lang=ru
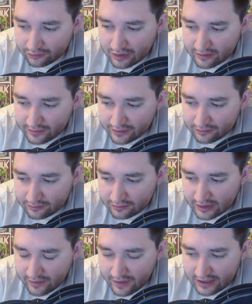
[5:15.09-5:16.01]
как бы
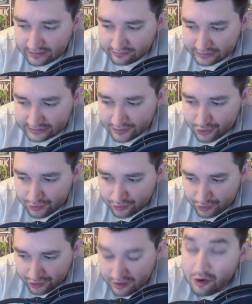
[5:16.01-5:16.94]
нормально
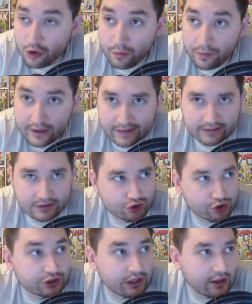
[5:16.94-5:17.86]
мыслящему человеку понятно,
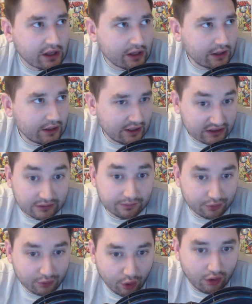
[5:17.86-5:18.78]
что это, это
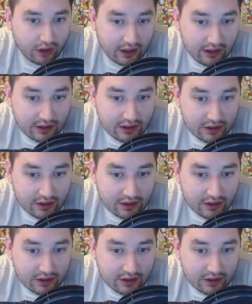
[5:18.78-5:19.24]
плохо.